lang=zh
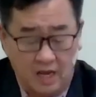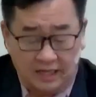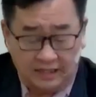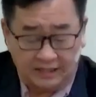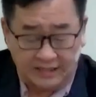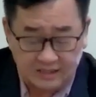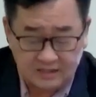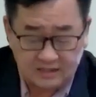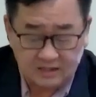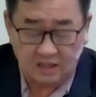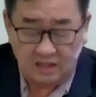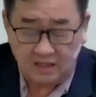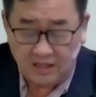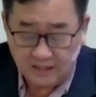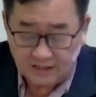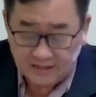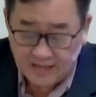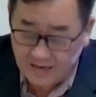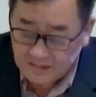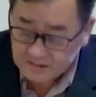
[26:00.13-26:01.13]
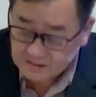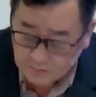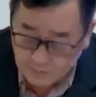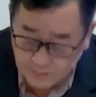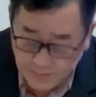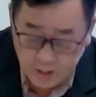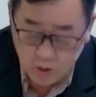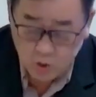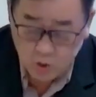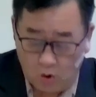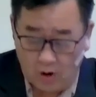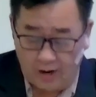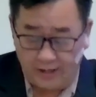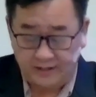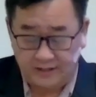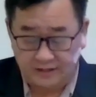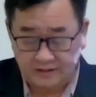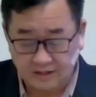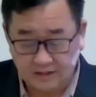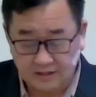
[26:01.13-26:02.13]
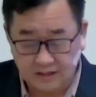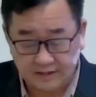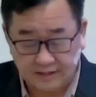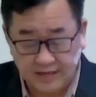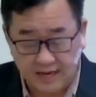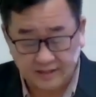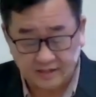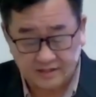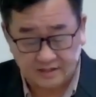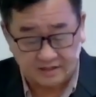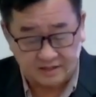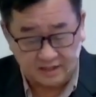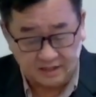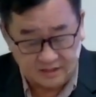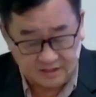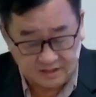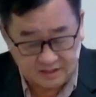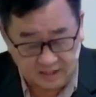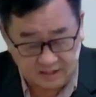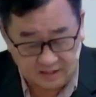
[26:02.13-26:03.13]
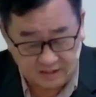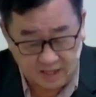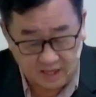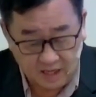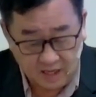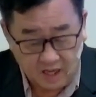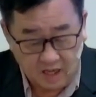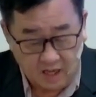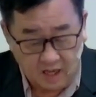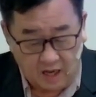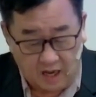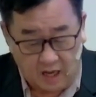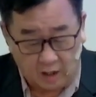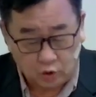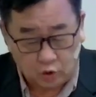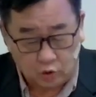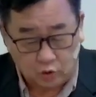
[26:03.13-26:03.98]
他是他是没有疑的信心，他的信心呢啊，